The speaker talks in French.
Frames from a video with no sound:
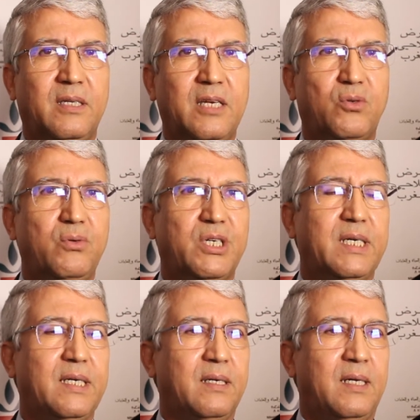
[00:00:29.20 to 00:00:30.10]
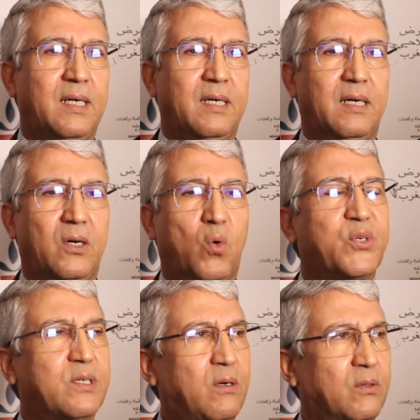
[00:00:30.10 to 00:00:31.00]
d'un sujet au
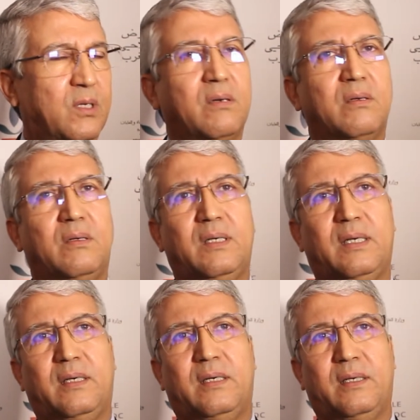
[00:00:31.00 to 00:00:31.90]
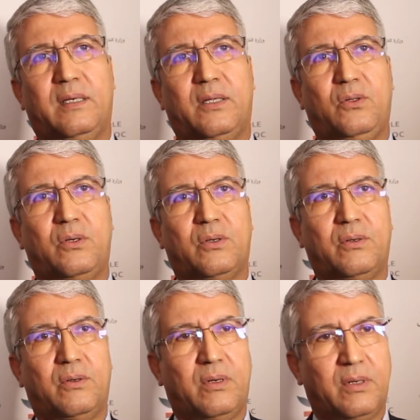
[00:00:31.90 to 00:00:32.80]
centre euh, de
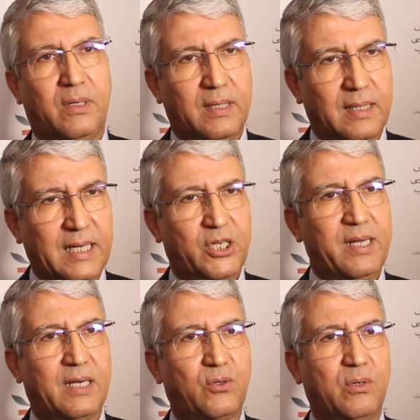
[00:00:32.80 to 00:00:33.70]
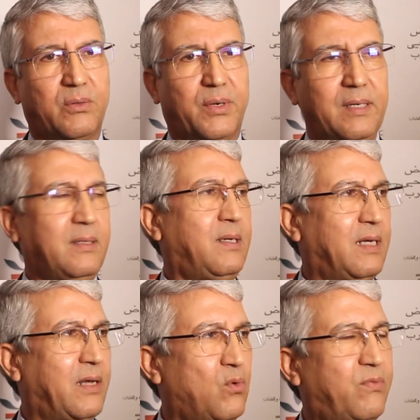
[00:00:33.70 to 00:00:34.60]
euh, la génération green, qui
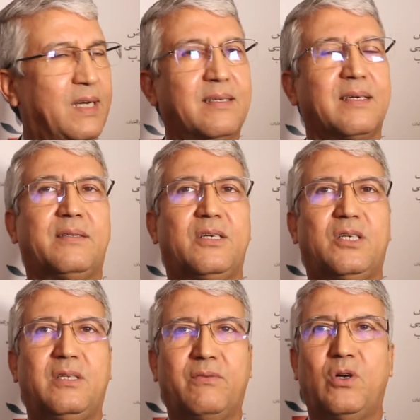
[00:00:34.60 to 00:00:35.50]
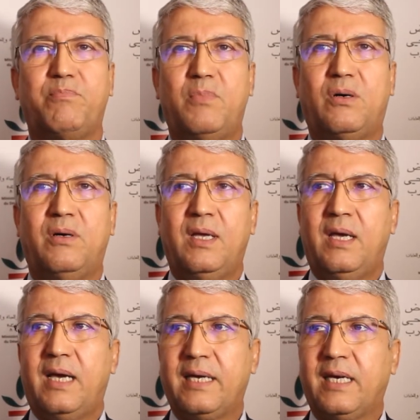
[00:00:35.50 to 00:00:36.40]
est la nouvelle stratégie de développement
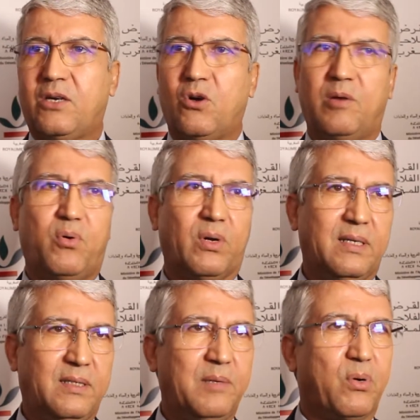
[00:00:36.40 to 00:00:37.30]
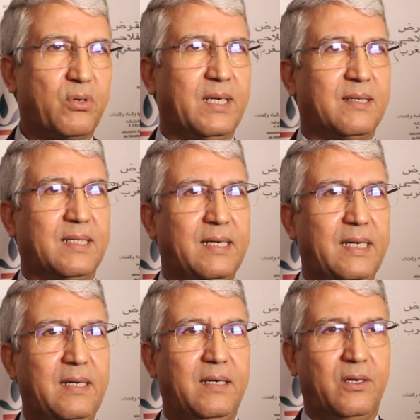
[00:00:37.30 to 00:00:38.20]
agricole pour les dix prochaines
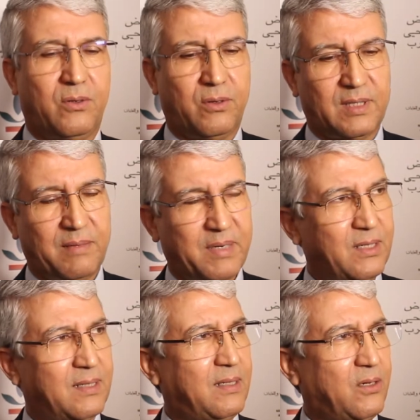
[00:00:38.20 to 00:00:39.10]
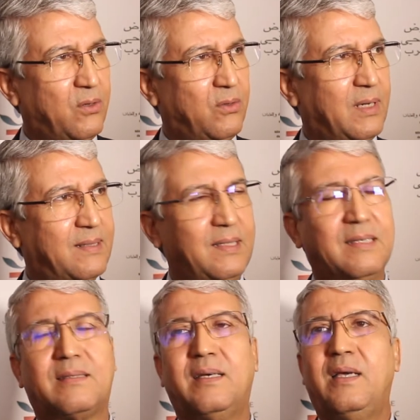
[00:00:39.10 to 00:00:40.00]
années et que Sa Majesté, que Dieu
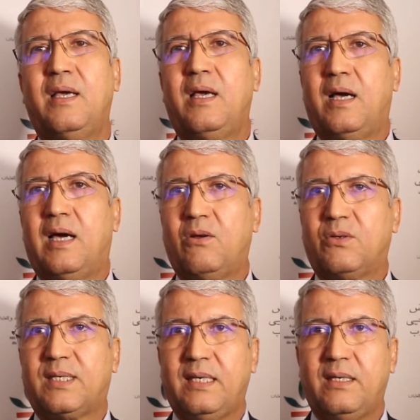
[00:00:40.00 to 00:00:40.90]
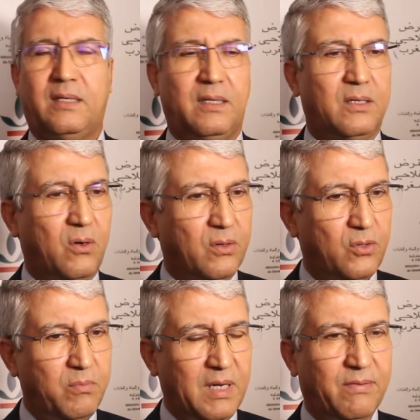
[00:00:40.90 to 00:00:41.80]
l'assiste, a lancée euh, en
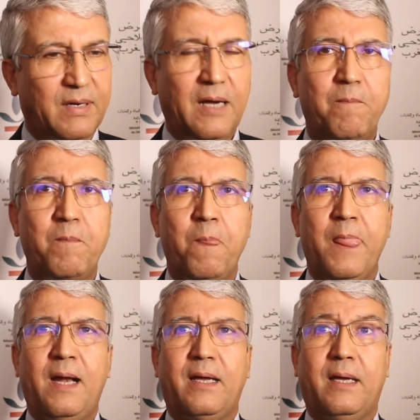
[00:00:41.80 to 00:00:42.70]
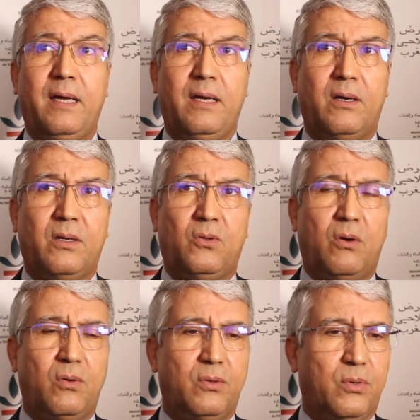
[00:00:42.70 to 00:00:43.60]
2020. Et
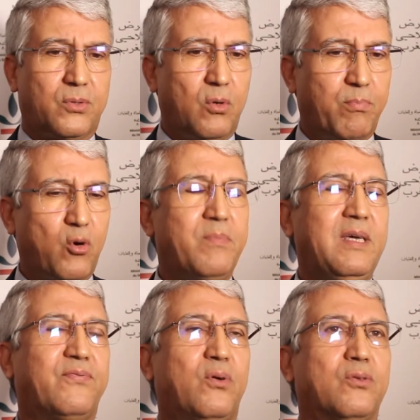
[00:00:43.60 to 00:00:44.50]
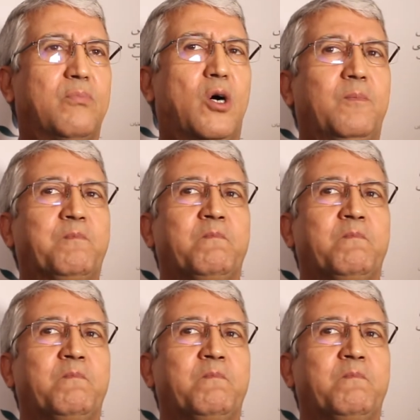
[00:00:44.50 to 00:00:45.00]
dans son premier fondement,